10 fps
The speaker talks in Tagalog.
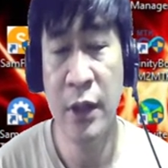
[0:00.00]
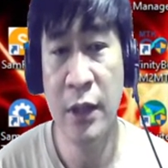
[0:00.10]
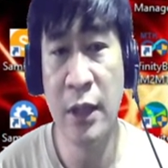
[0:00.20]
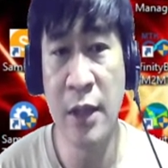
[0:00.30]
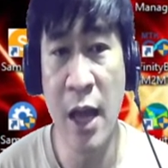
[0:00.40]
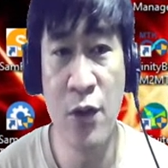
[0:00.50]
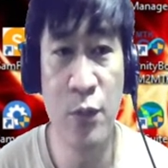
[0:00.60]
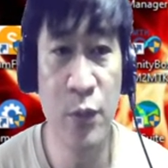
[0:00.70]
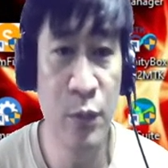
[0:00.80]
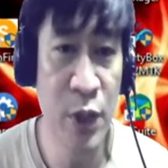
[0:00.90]
Na tayo
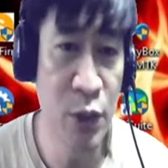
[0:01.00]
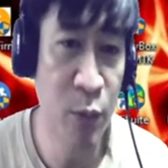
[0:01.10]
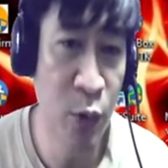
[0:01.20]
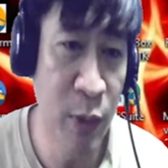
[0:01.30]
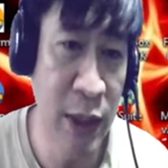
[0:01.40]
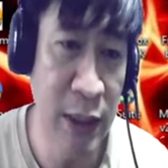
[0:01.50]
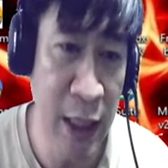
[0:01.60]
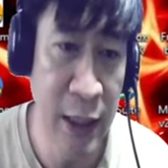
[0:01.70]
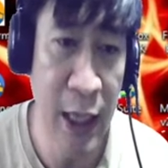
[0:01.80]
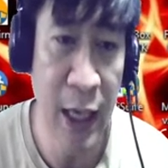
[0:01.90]
mismong
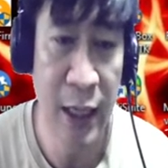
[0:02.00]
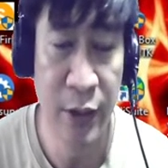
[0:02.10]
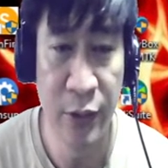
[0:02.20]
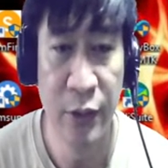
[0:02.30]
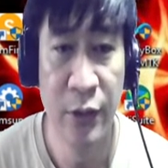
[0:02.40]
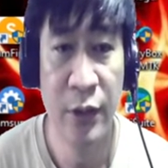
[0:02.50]
matatanda, no?